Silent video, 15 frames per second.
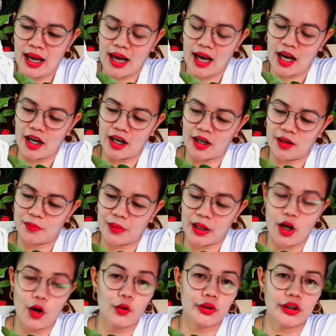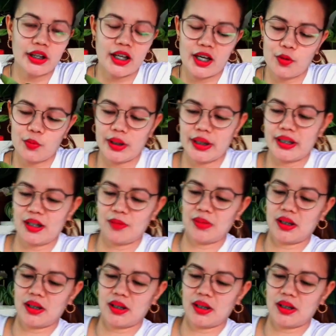uh, my own DIY na